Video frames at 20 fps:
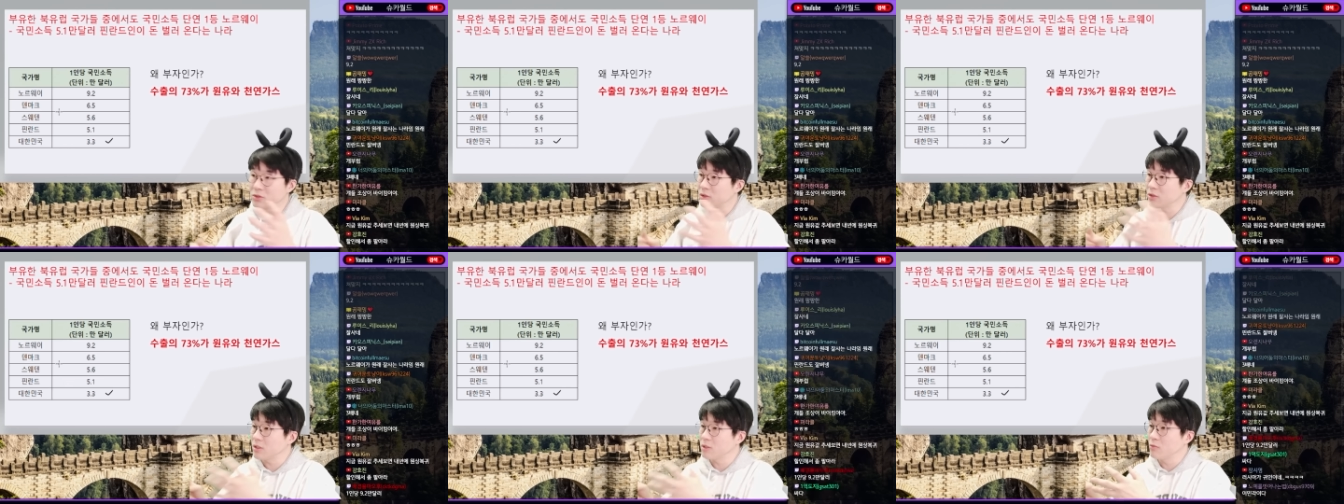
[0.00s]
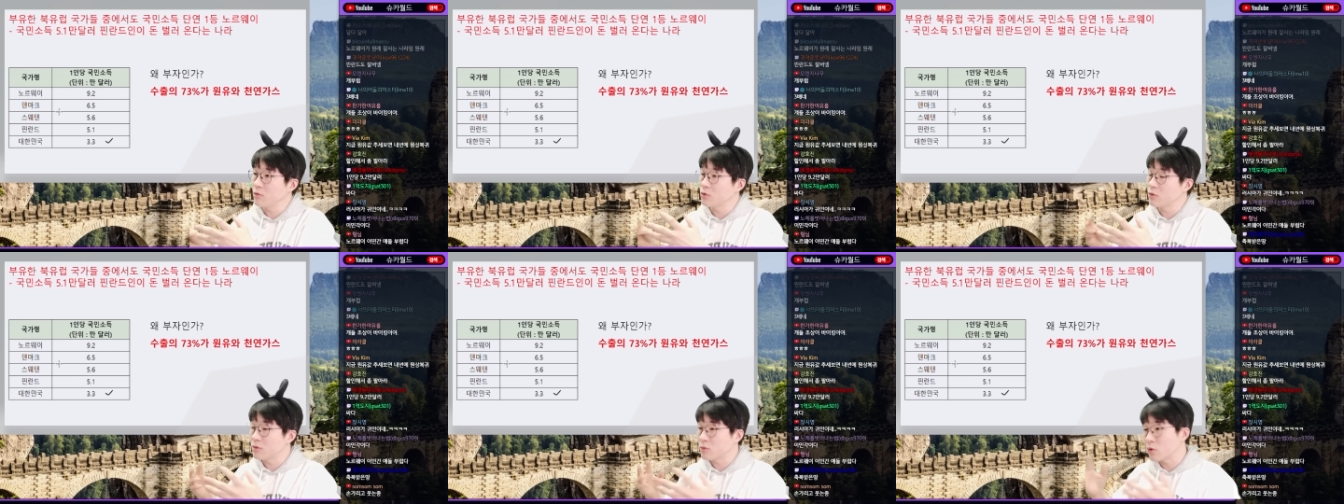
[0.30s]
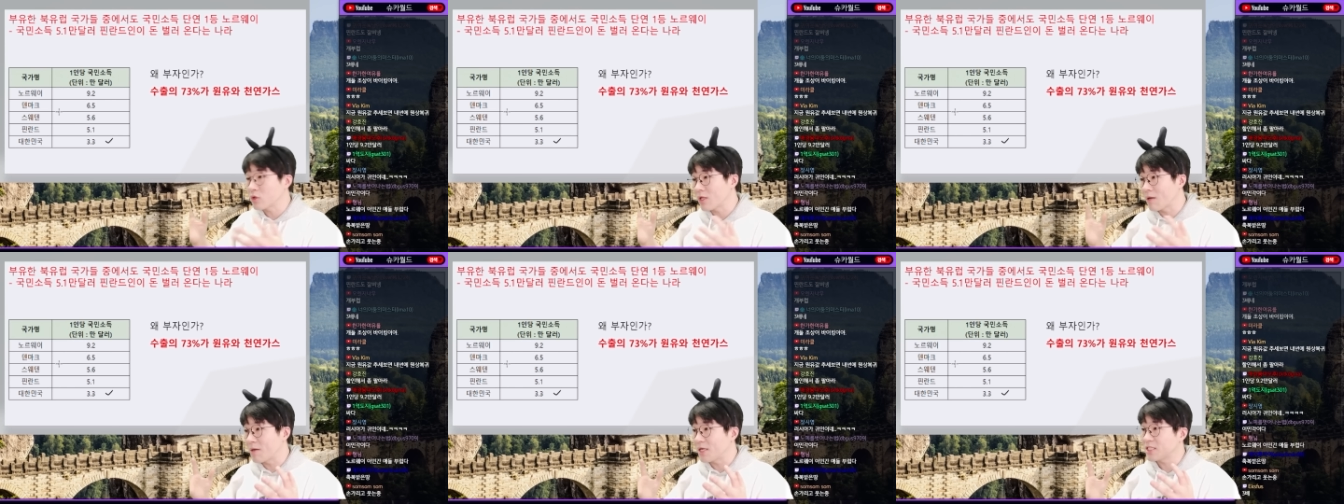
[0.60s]
여기 뭐
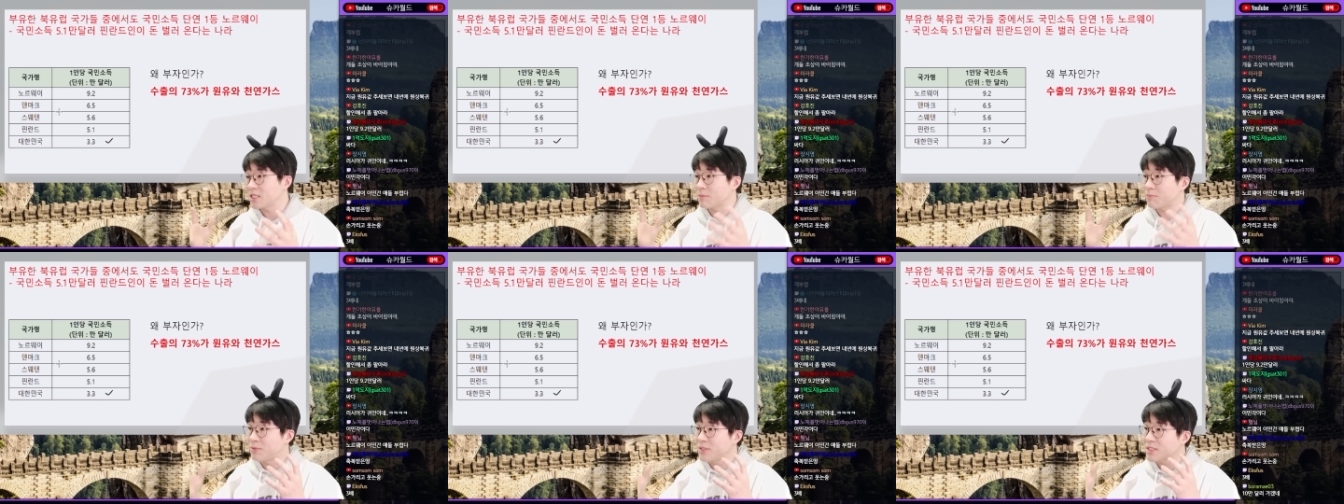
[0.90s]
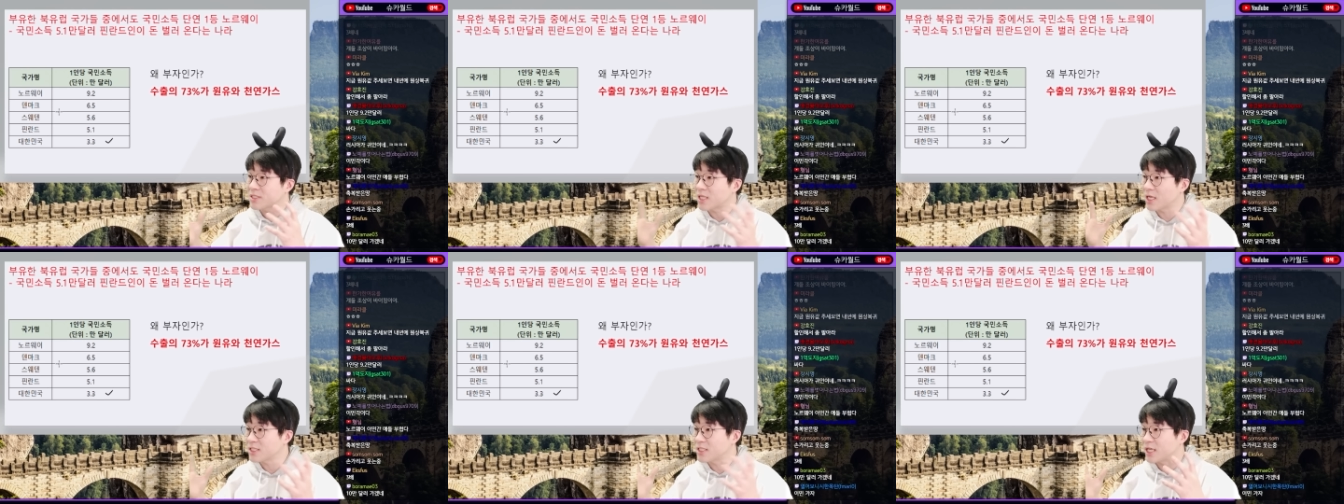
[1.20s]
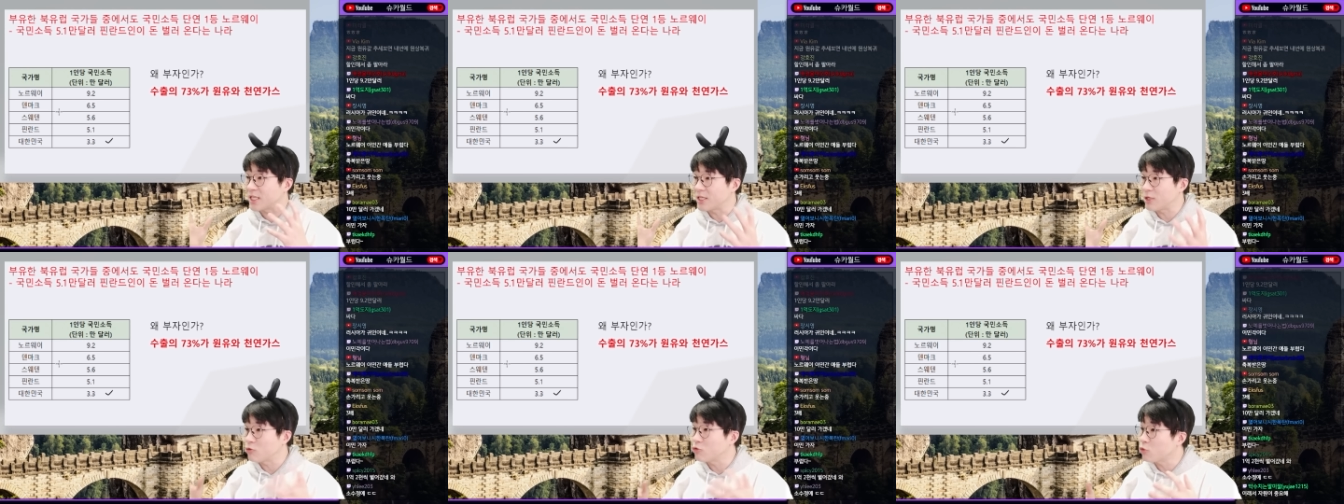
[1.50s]
동남아시아 비슷하지
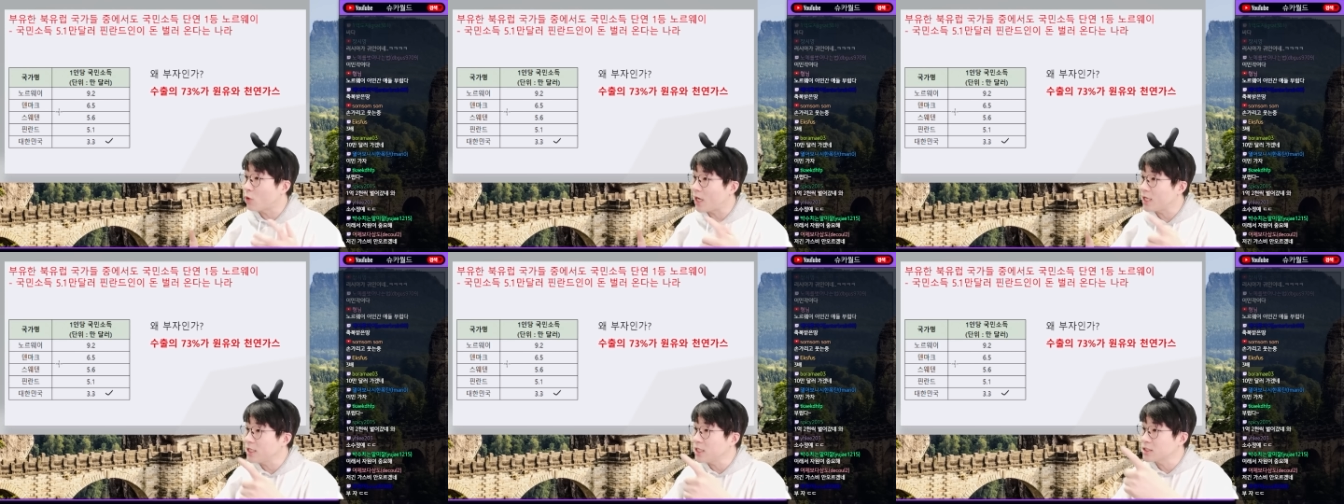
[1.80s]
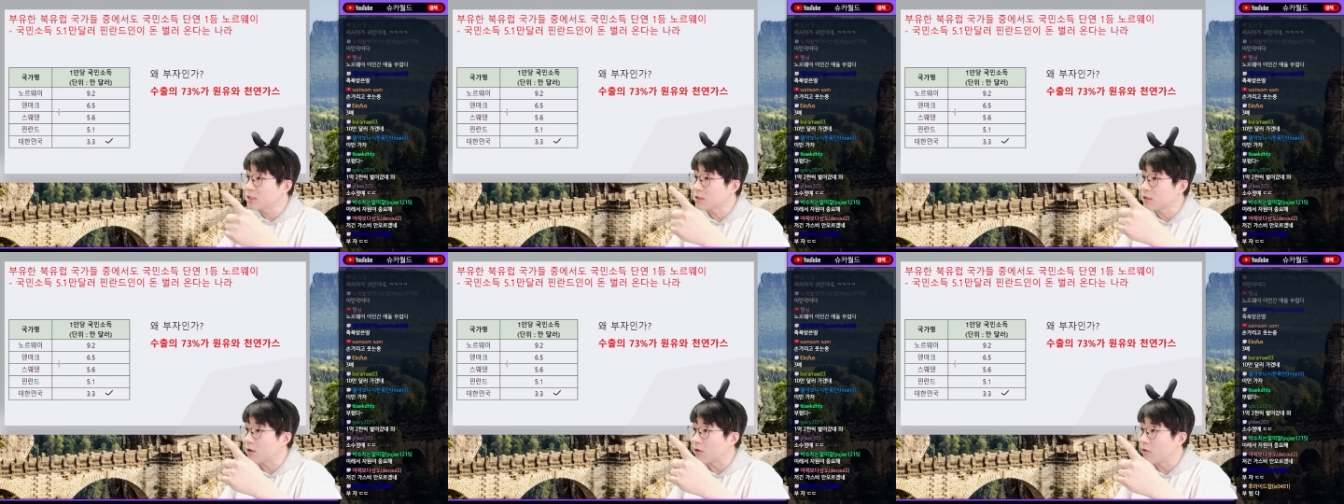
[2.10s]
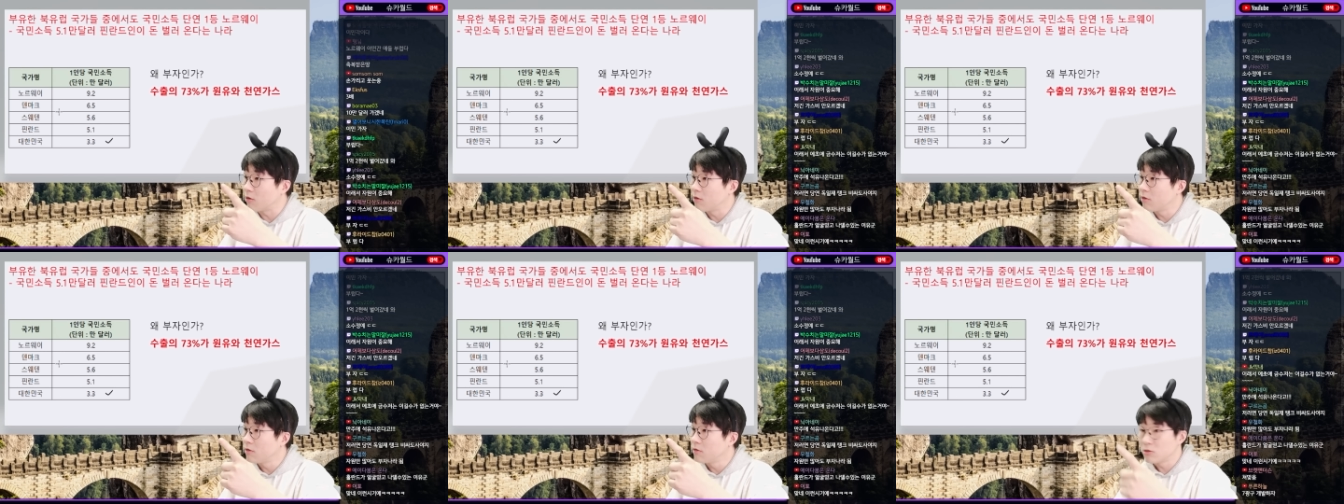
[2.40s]
않냐? 우리 화내잖아요.